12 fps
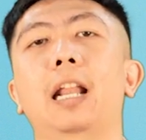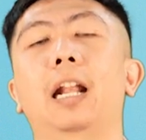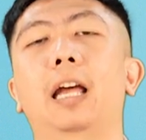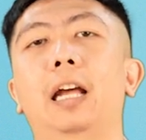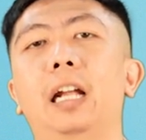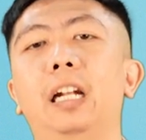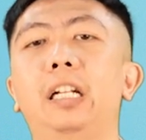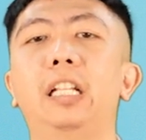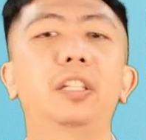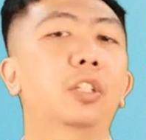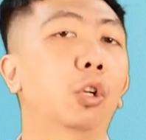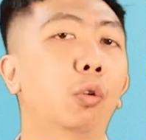Allah
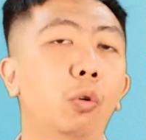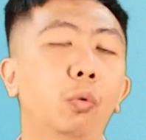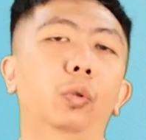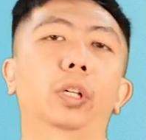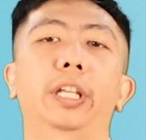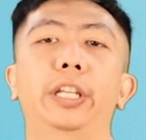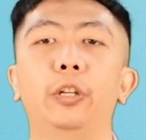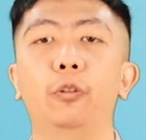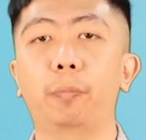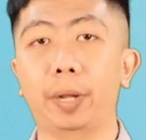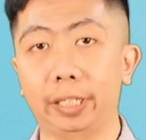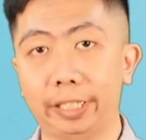di seluruh
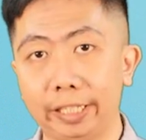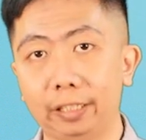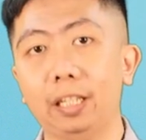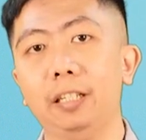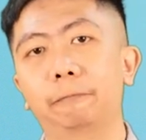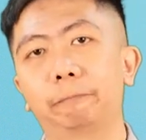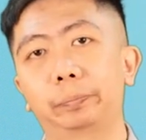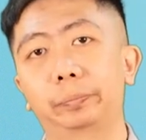kehidupan kita?